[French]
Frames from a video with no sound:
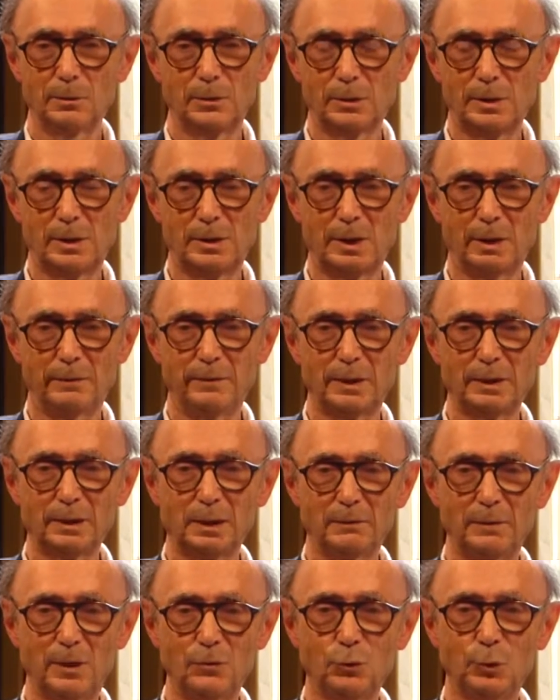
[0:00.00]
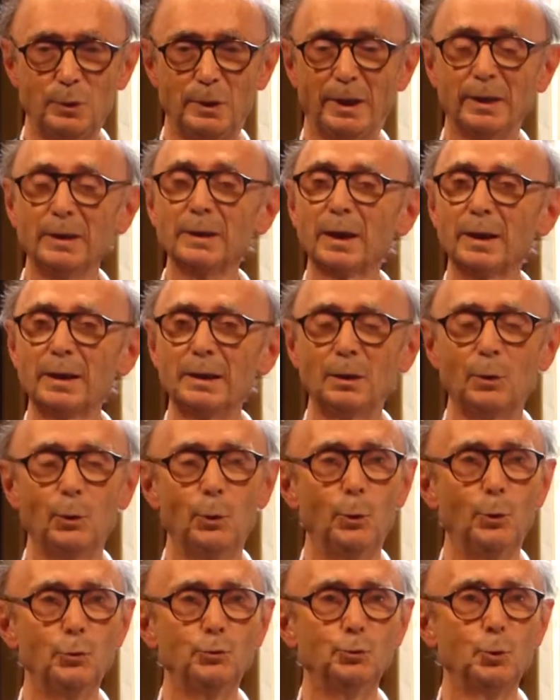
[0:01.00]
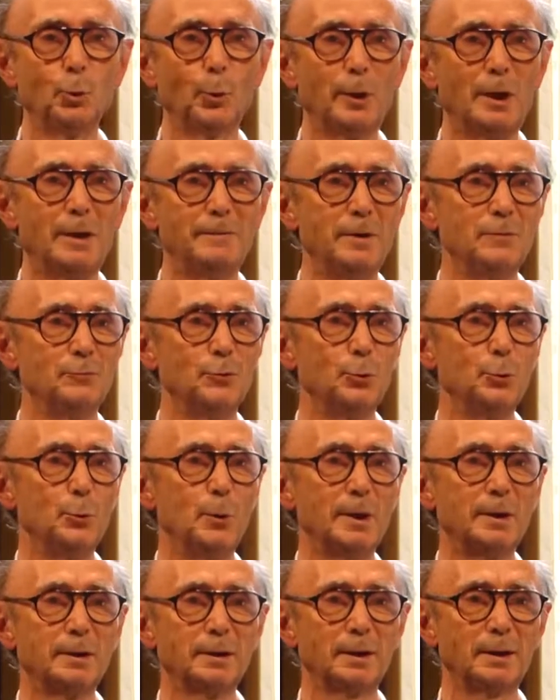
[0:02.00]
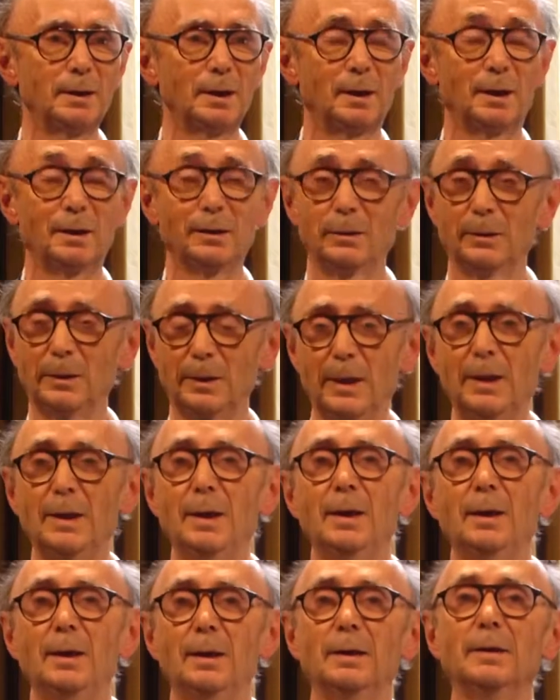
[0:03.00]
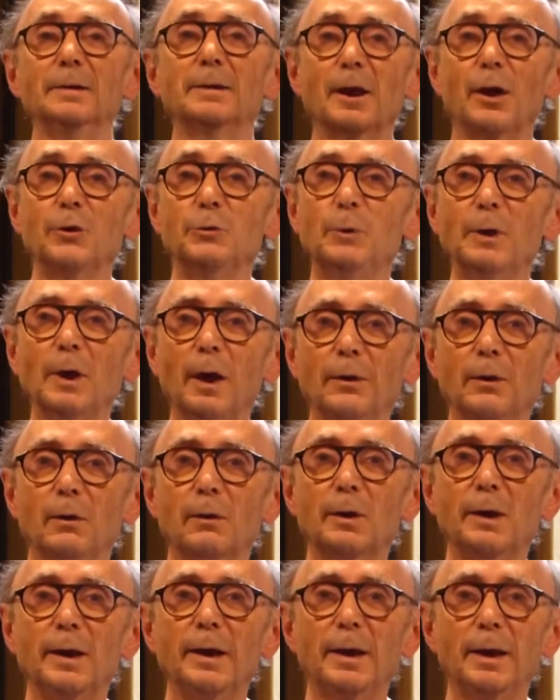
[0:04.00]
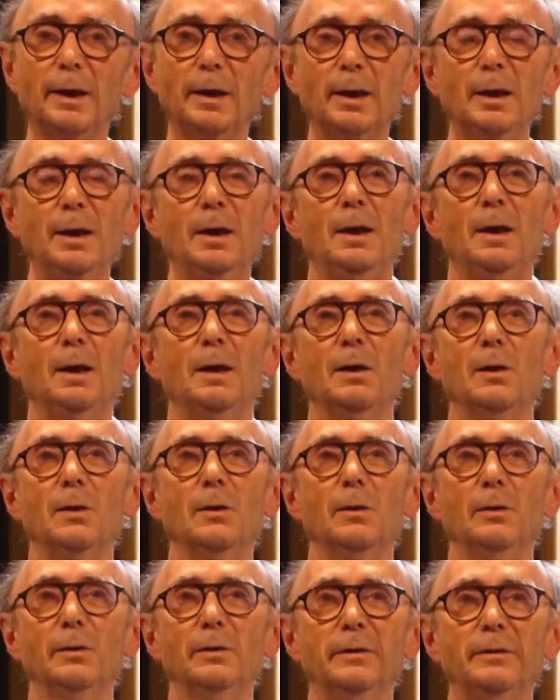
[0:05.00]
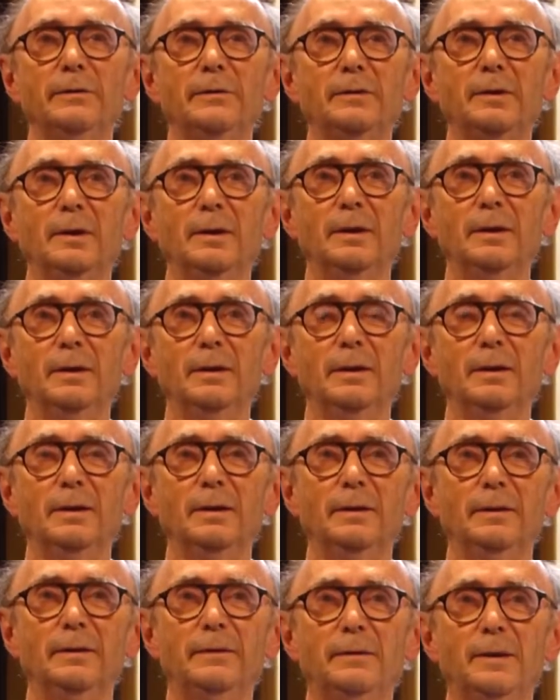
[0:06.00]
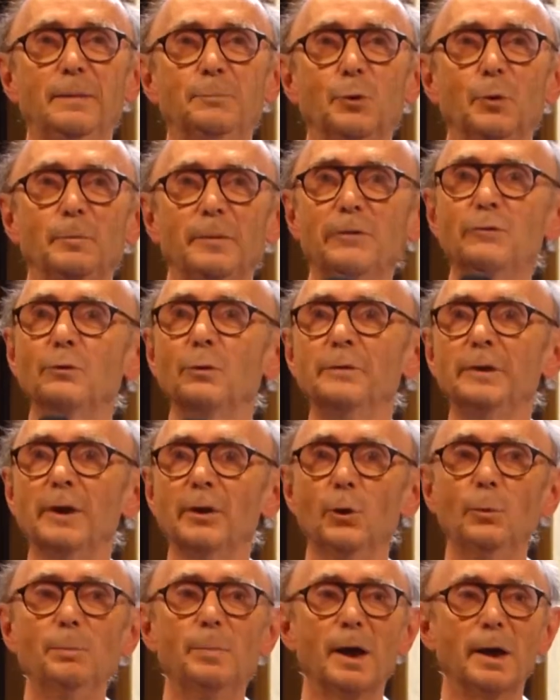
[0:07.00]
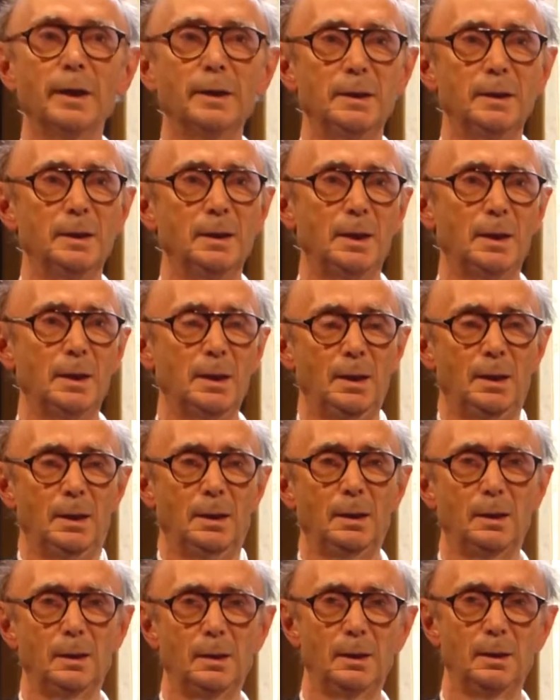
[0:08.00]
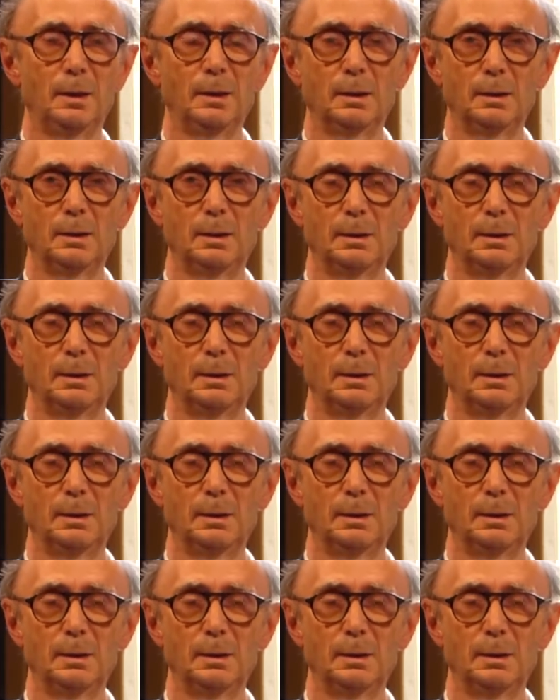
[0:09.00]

ce qu'avait écrit Julien Crane le jour où il avait voulu écrire, traduire en anglais ses, premiers souvenirs de Paris. et